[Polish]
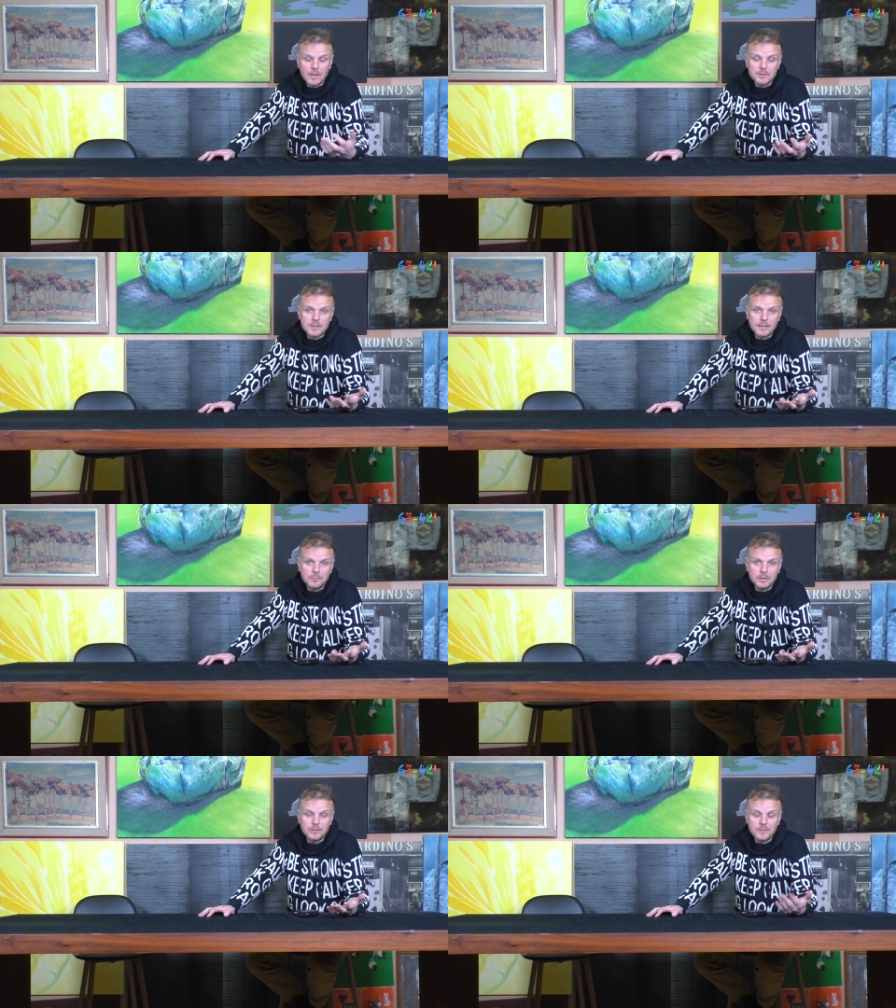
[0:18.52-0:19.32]
Za
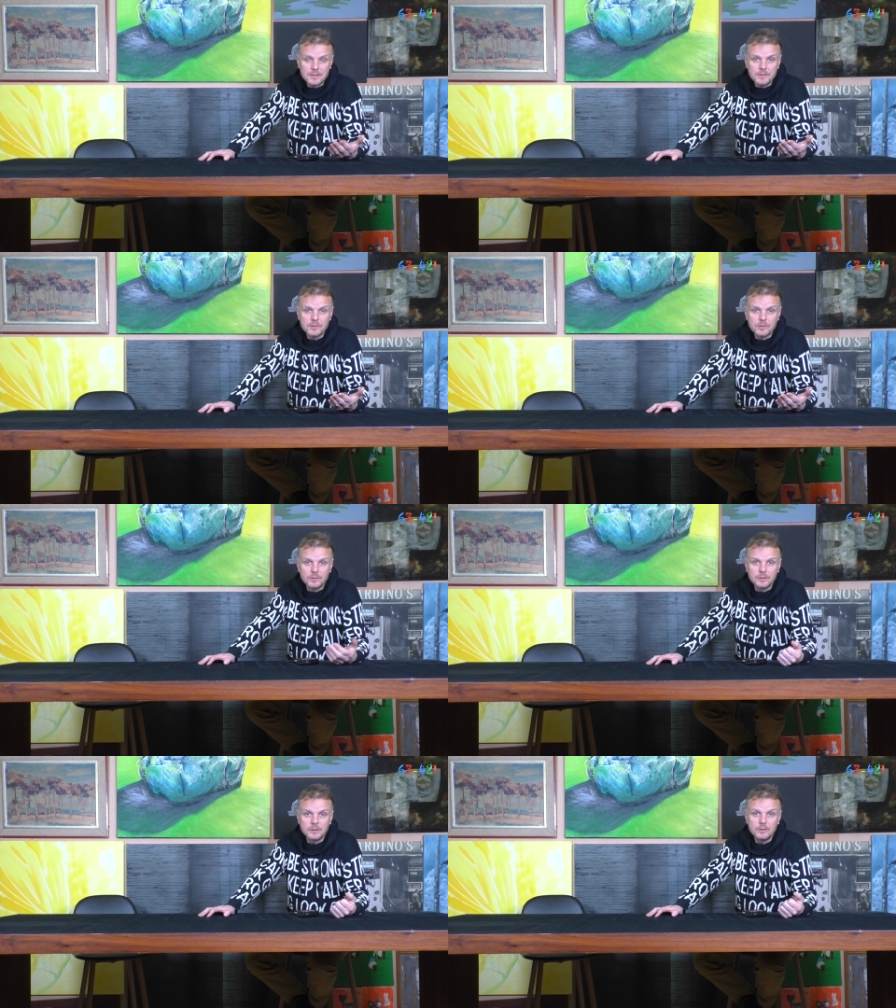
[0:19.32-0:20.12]
nami dwa
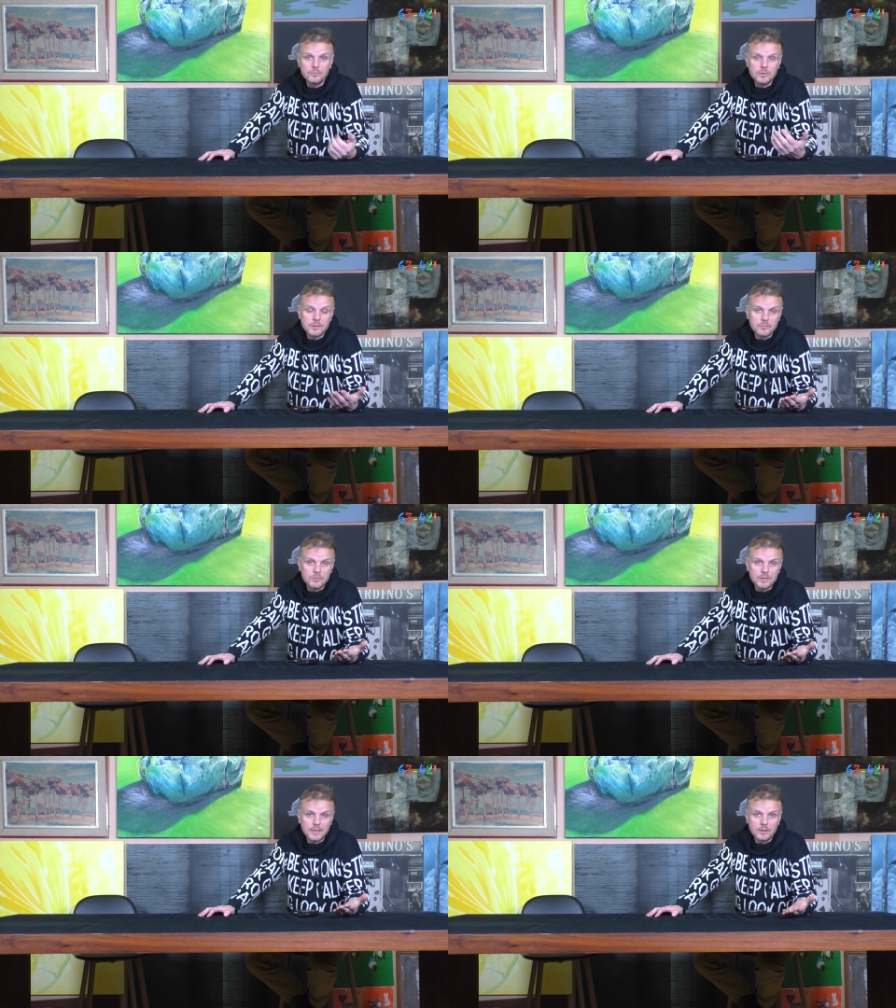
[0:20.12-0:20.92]
sezony,
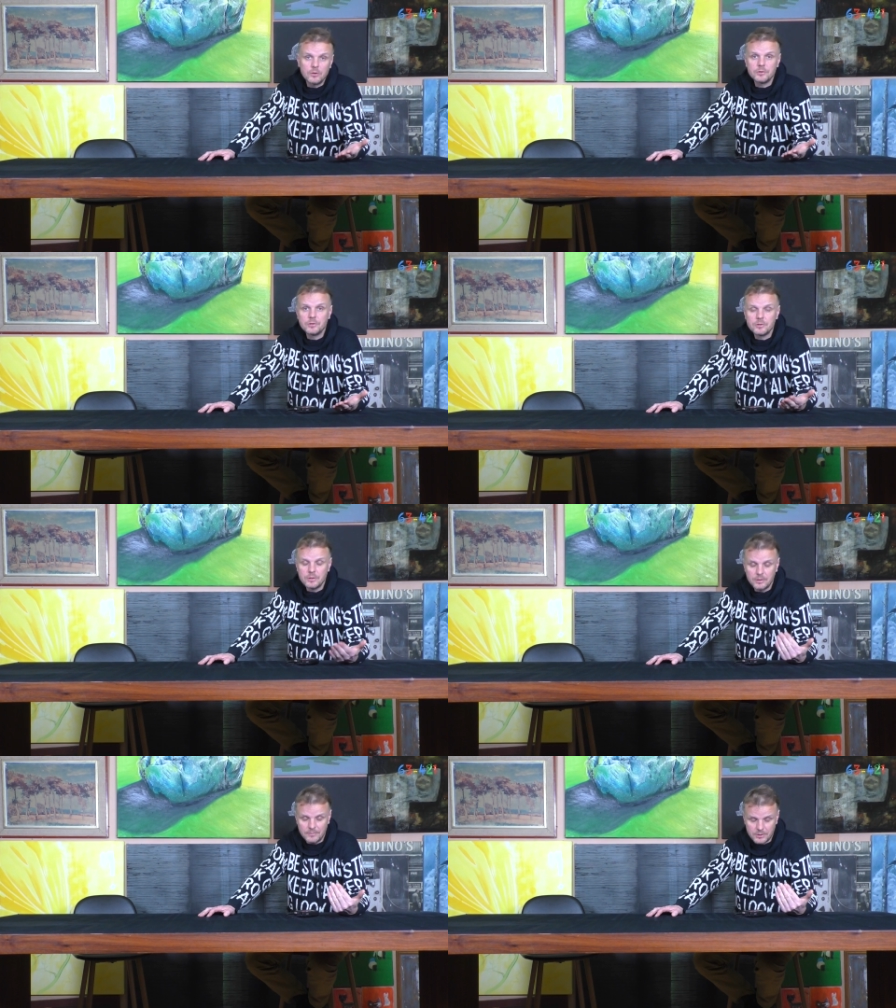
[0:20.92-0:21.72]
24
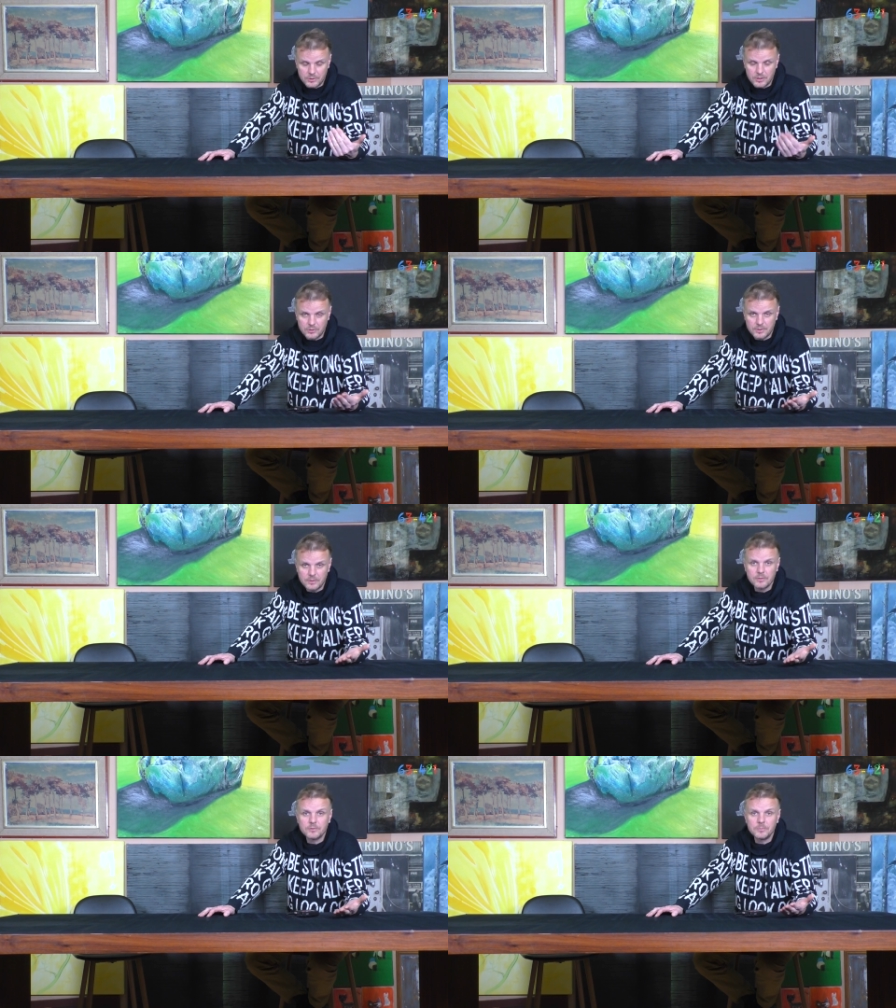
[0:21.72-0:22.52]
gości,
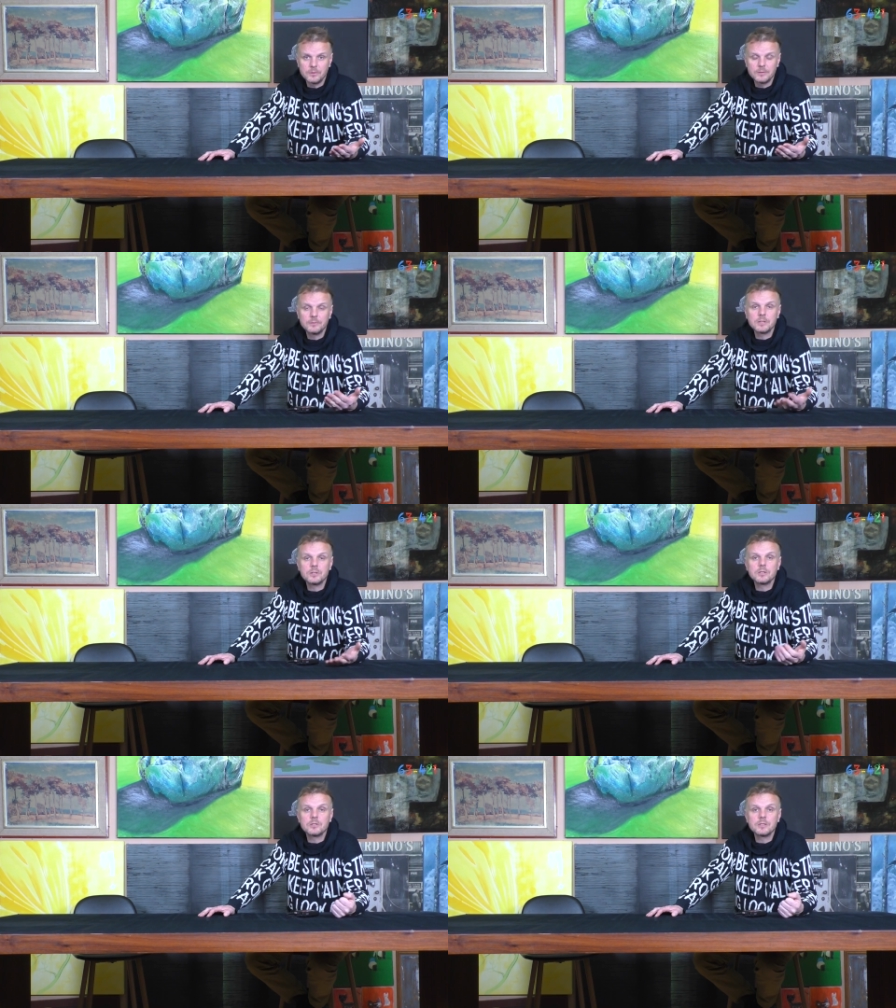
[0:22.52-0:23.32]
24 rozmowy,
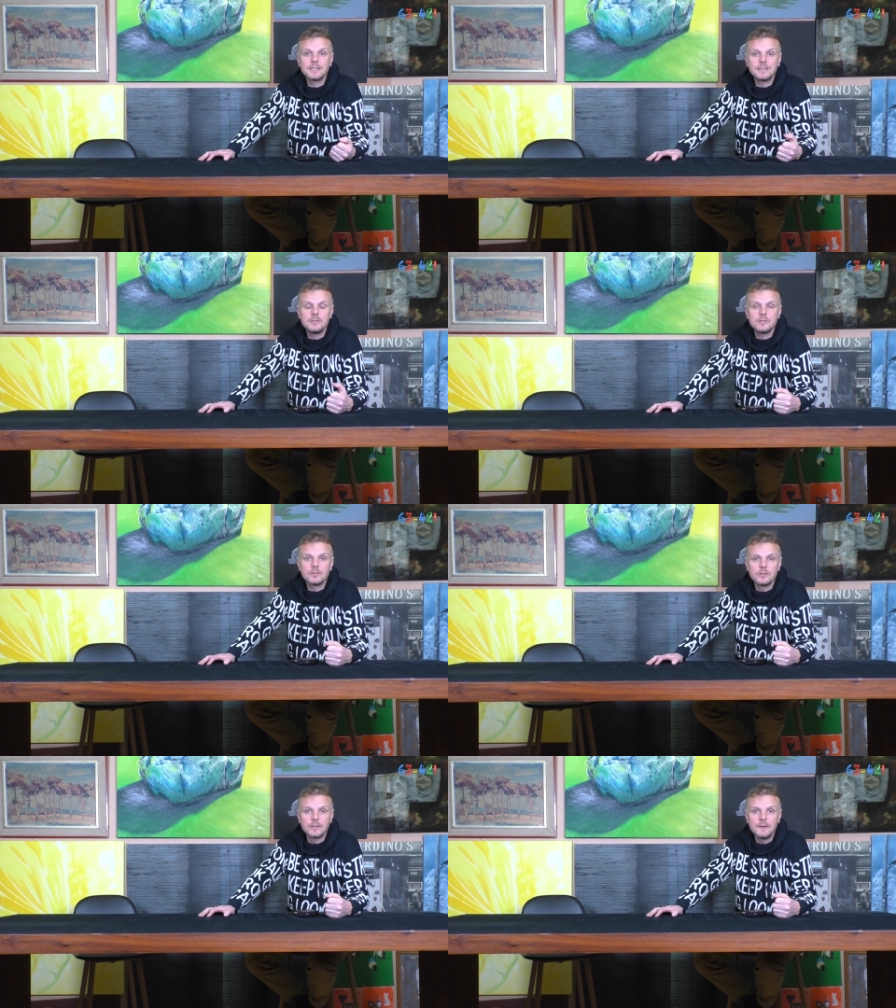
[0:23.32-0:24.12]
24
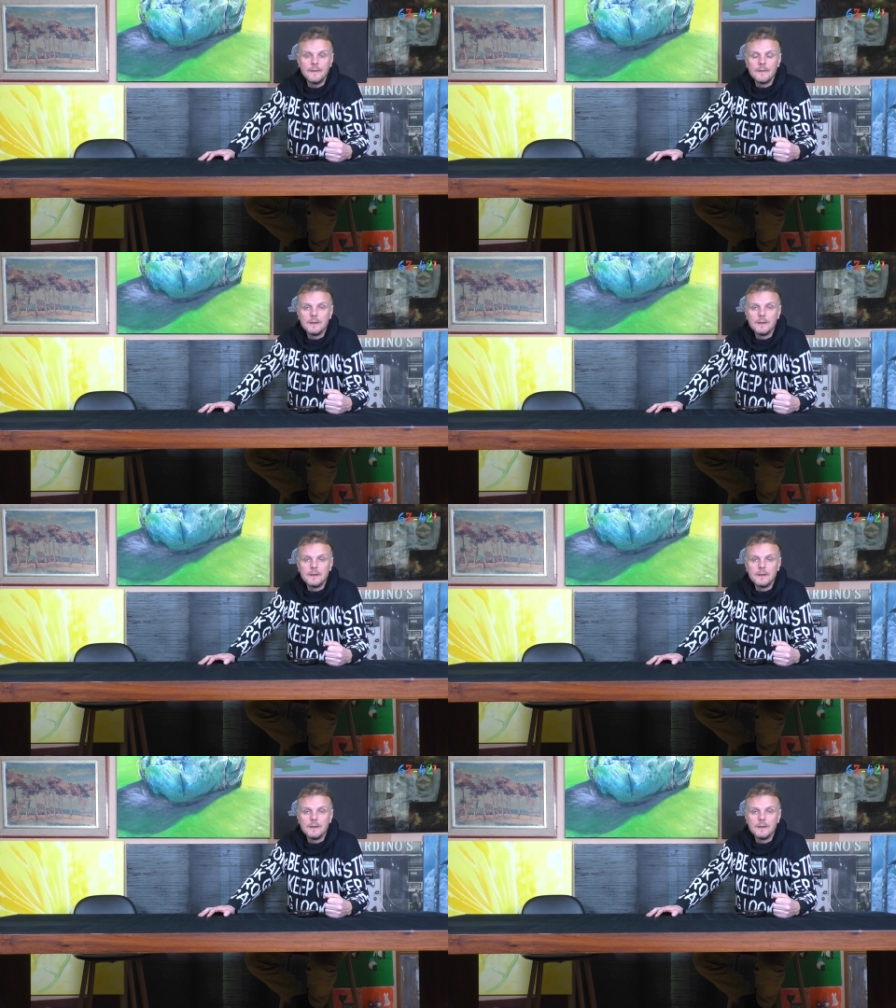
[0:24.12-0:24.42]
historie.